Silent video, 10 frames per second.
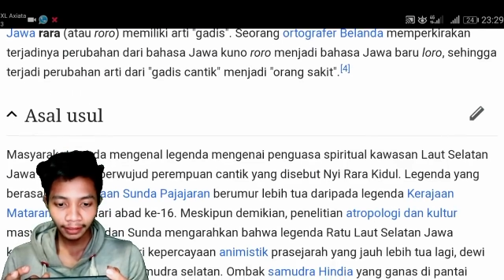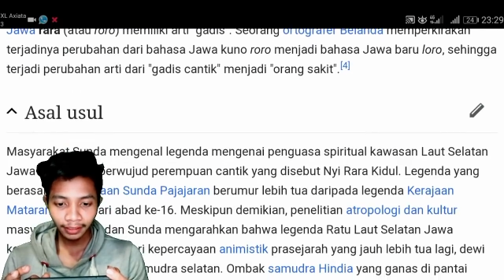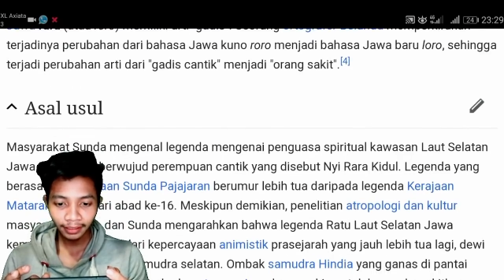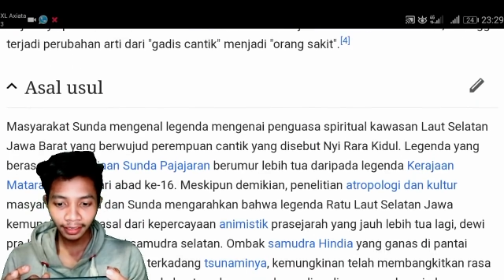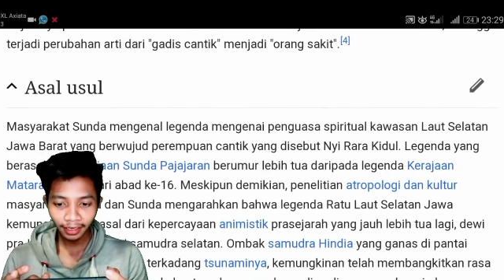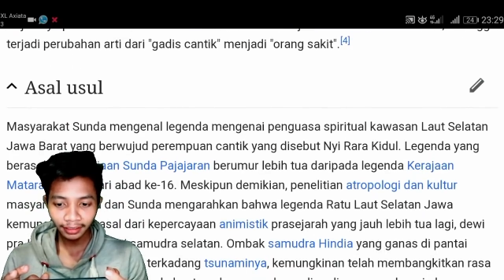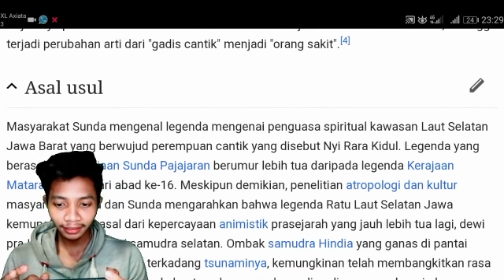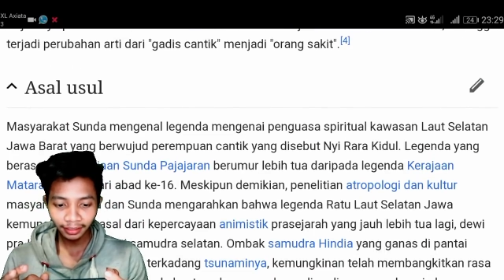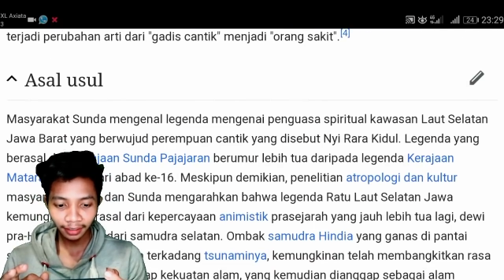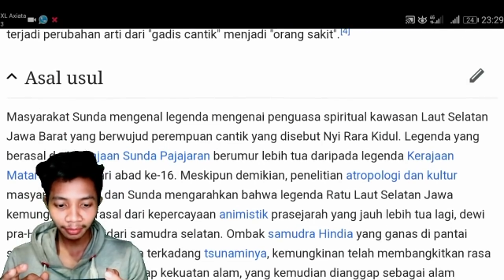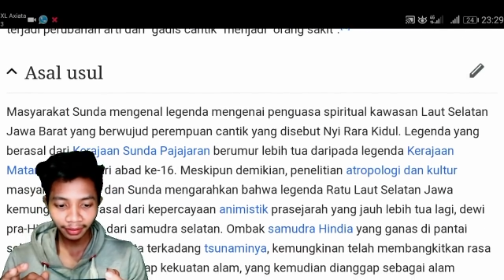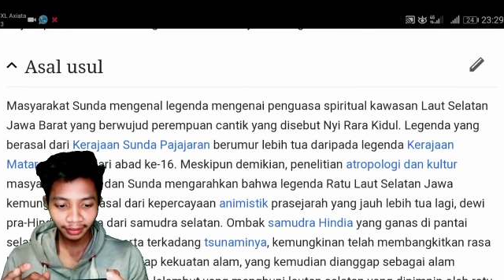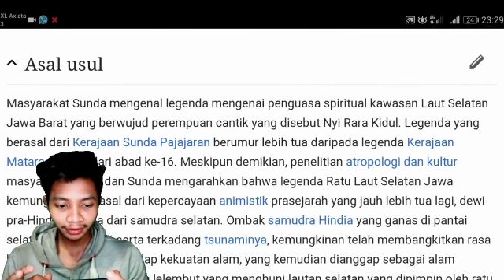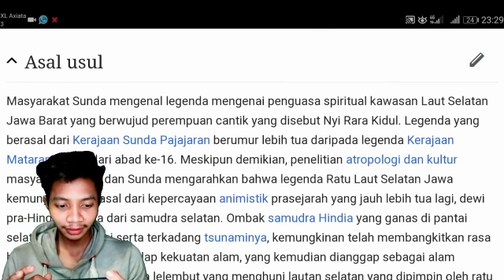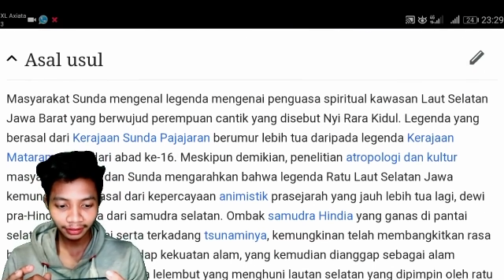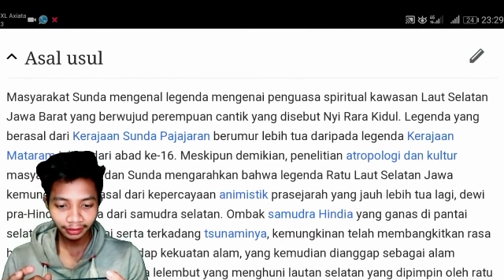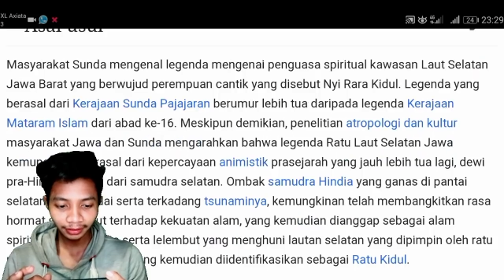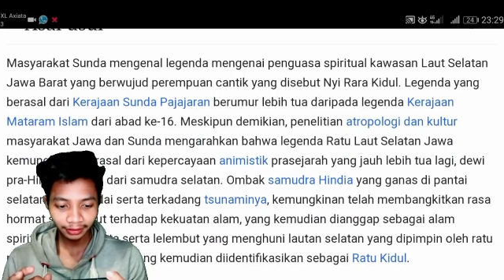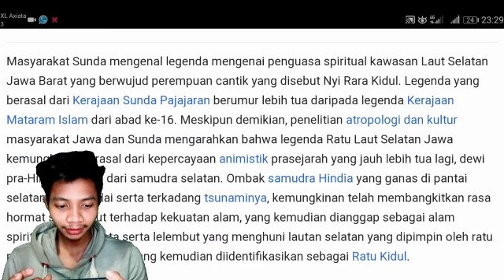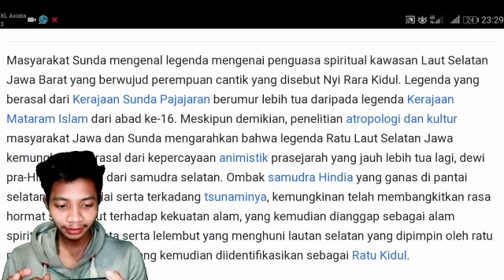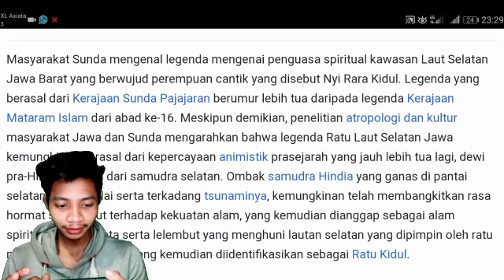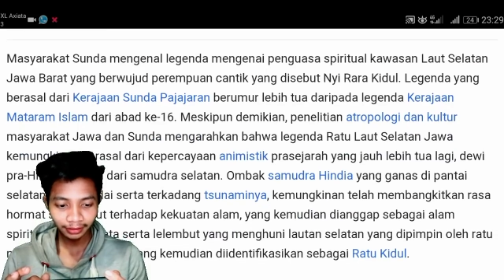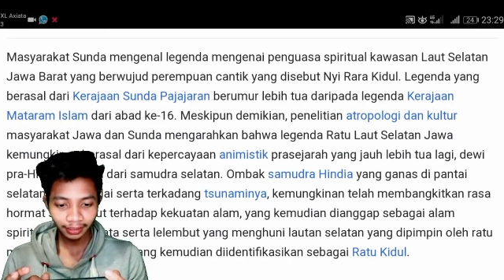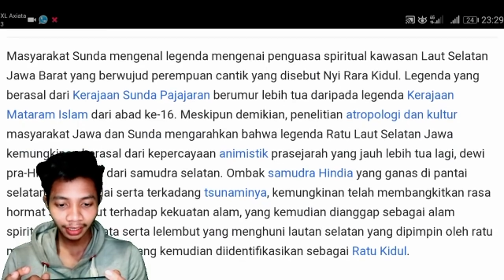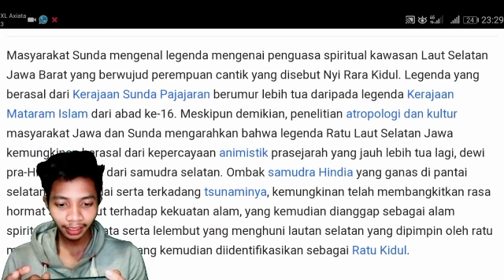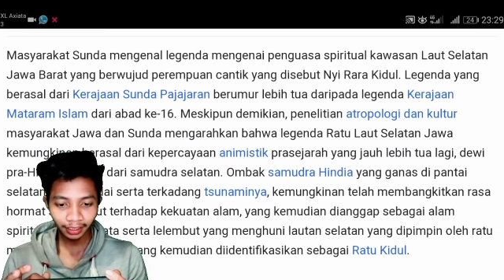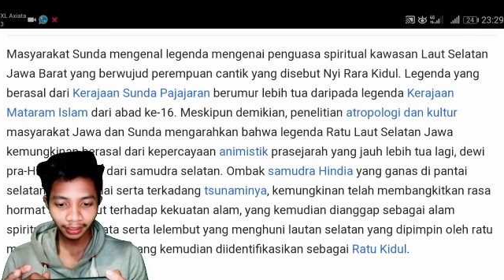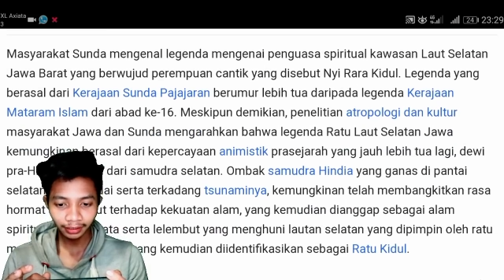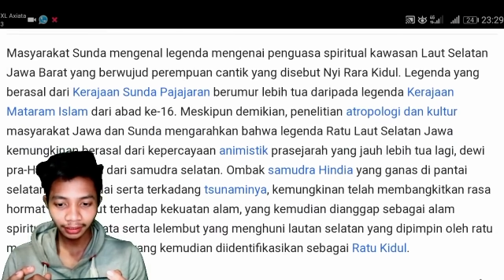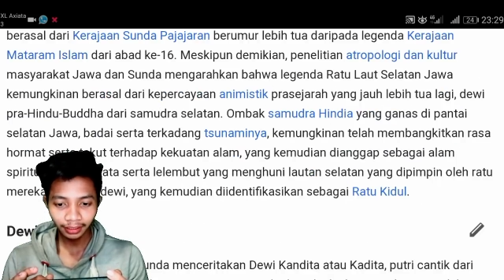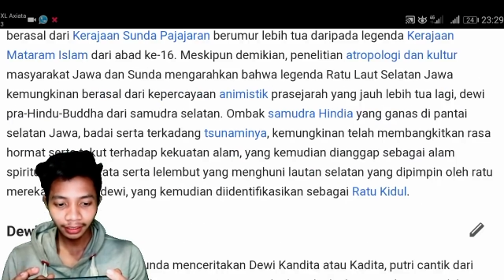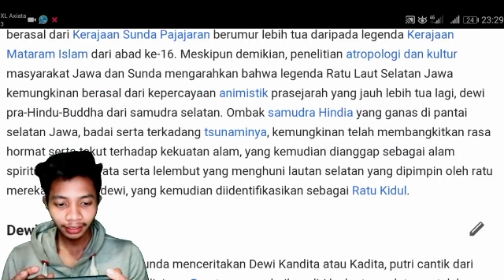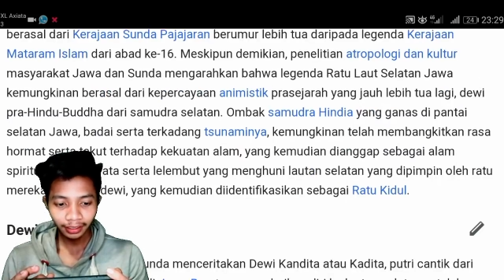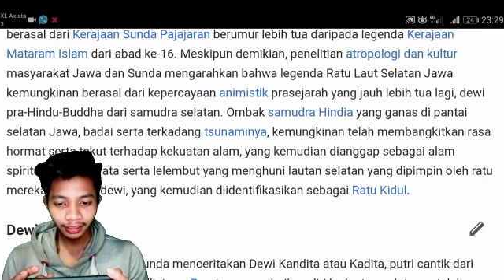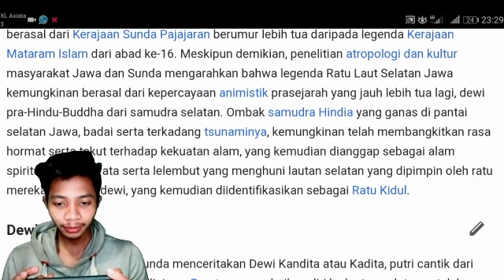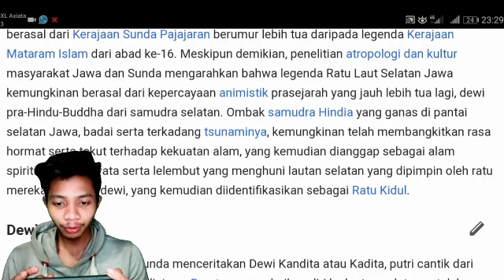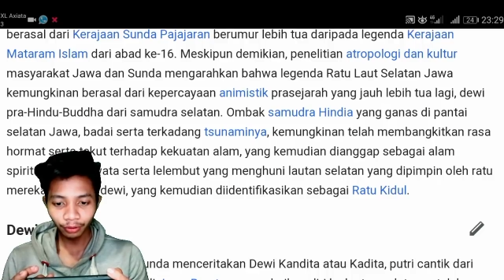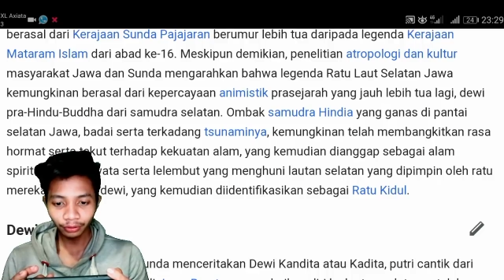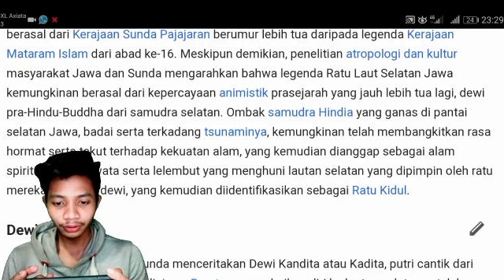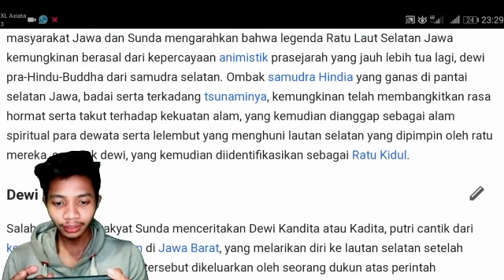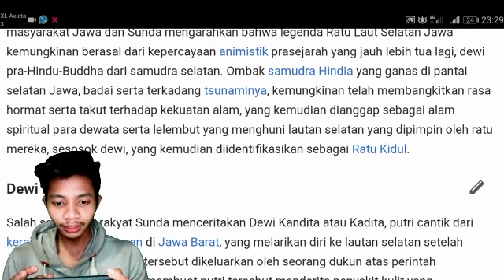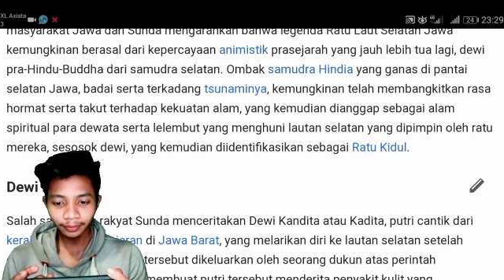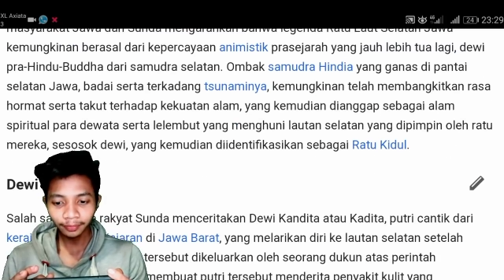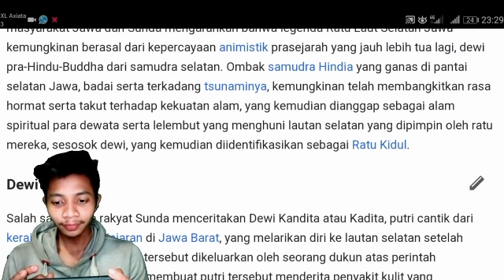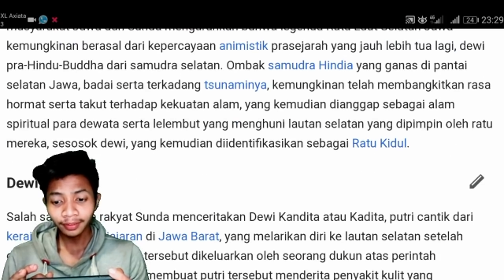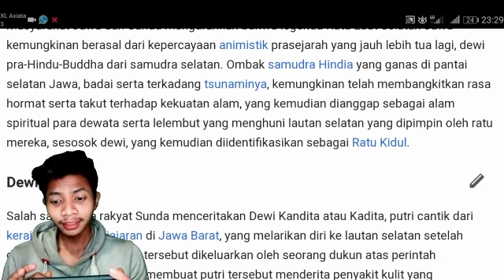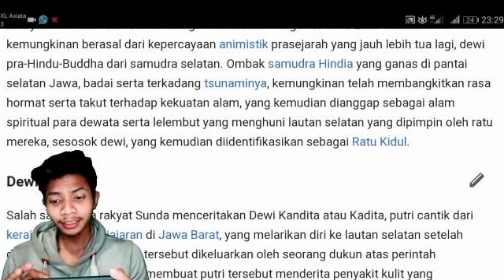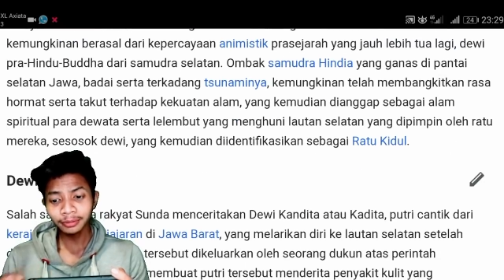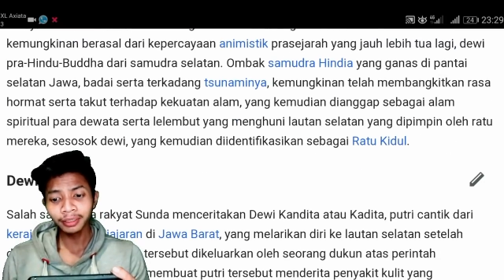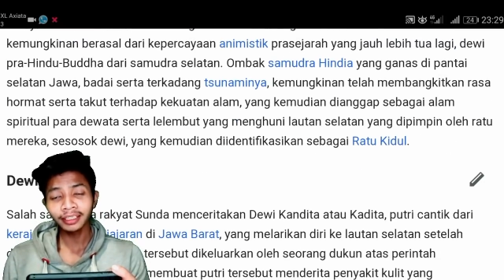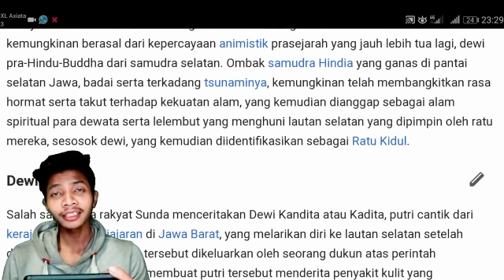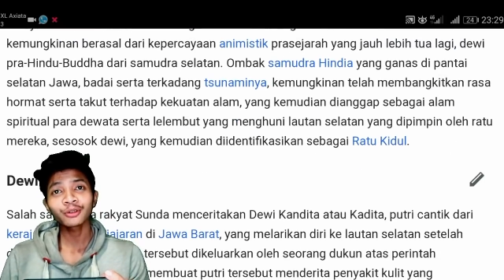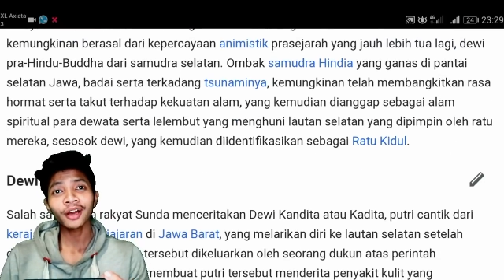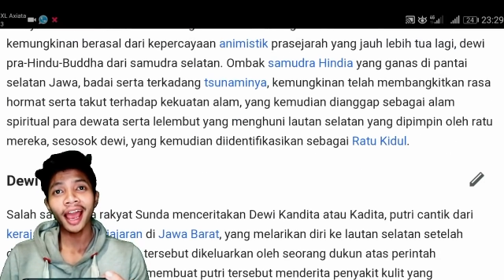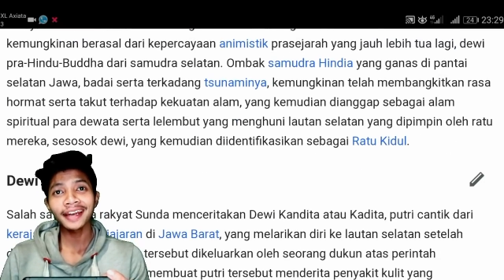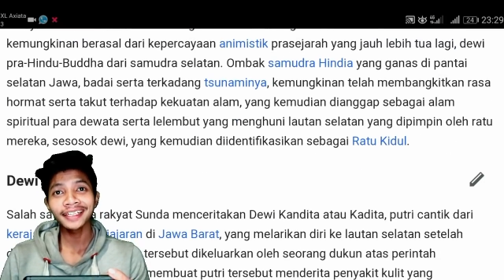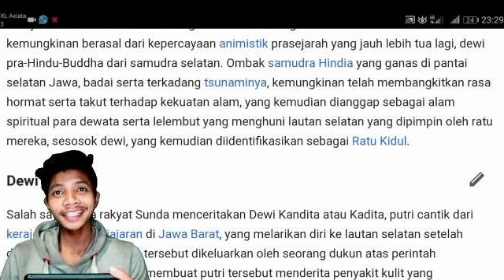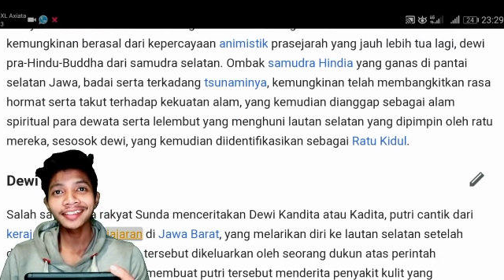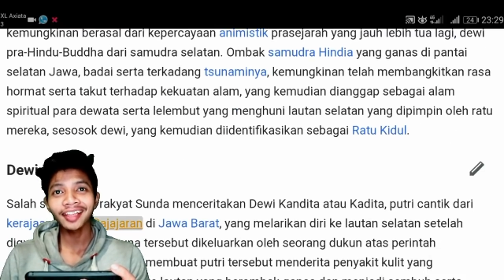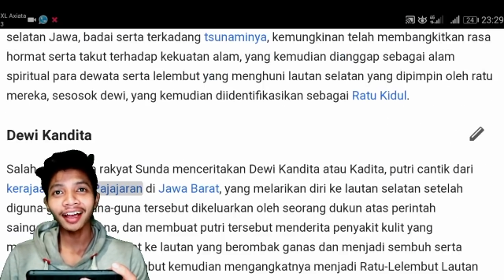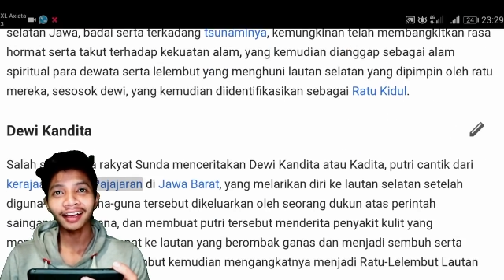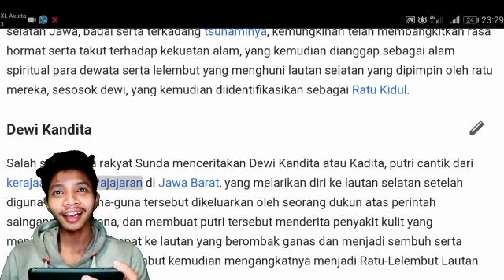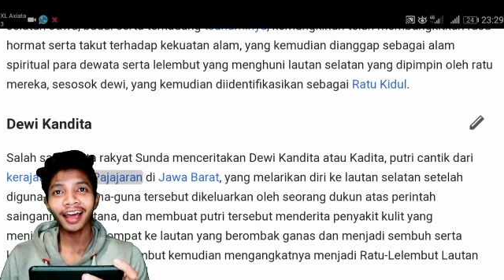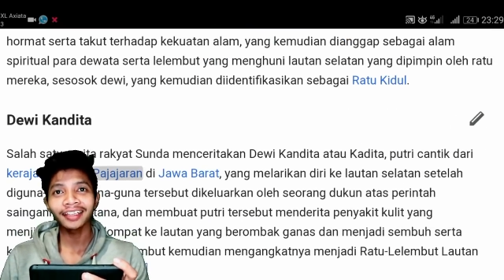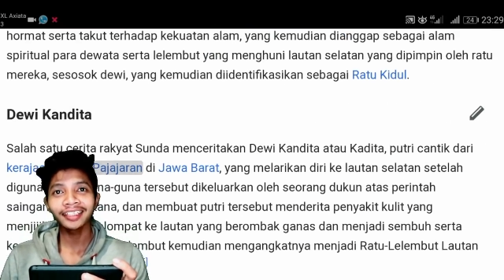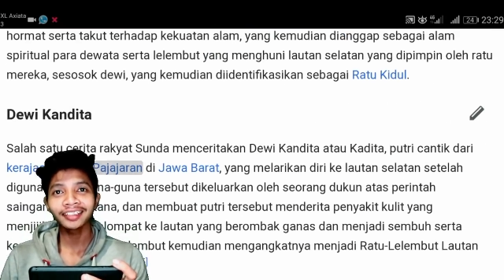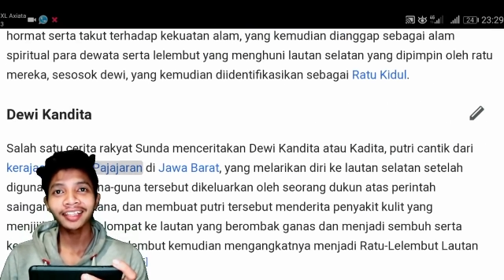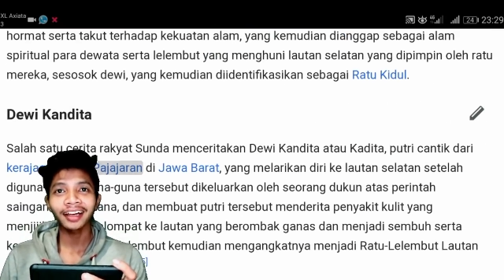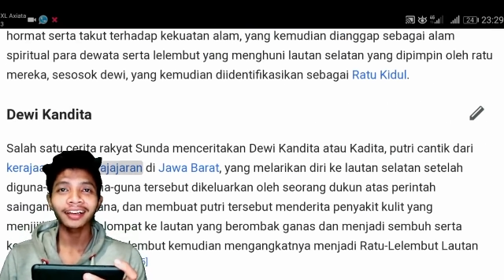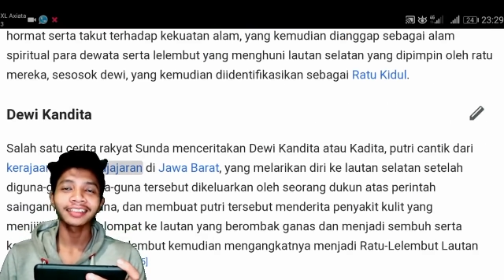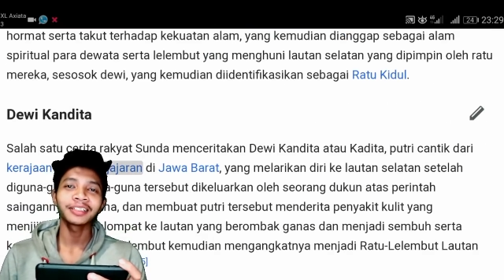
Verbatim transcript: tadi ada kadita mana sih nah ini bro jadi sebenarnya tuh Kandita, Kandita.